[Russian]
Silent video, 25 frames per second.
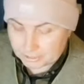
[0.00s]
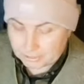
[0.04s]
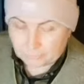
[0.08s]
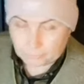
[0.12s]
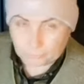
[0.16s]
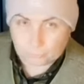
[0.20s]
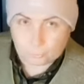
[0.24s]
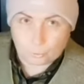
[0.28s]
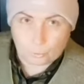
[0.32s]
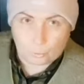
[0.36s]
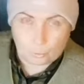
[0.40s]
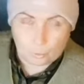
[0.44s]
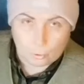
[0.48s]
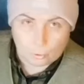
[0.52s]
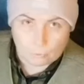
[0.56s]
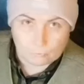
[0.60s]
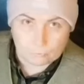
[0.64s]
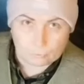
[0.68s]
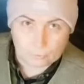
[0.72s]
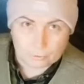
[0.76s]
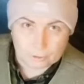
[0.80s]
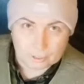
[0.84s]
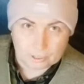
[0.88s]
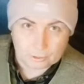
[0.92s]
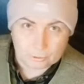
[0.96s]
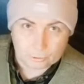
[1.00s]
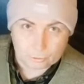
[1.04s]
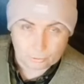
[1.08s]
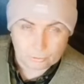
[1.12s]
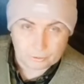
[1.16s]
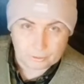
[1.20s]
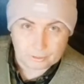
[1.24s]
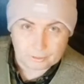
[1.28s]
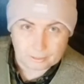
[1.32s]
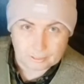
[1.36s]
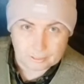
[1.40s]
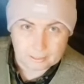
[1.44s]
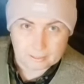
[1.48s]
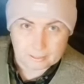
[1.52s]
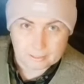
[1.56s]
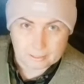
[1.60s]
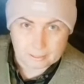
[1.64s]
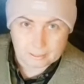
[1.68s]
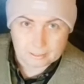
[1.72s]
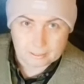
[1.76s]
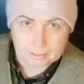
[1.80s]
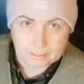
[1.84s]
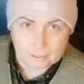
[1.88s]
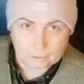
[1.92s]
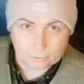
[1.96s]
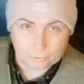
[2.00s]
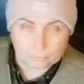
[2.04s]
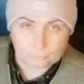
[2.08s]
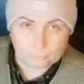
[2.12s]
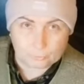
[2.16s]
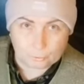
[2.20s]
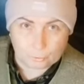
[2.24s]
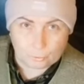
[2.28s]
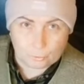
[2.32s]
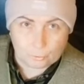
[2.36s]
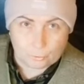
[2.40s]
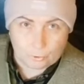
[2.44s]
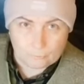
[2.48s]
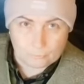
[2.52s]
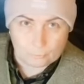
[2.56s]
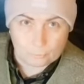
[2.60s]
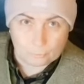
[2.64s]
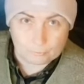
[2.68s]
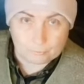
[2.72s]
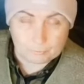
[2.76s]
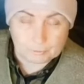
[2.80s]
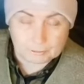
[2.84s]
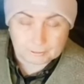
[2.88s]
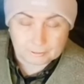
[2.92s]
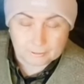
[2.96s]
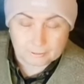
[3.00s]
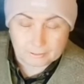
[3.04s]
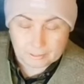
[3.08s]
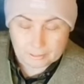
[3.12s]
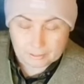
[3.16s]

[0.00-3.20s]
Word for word: кстати, в духовку засуньте рассаду в духовку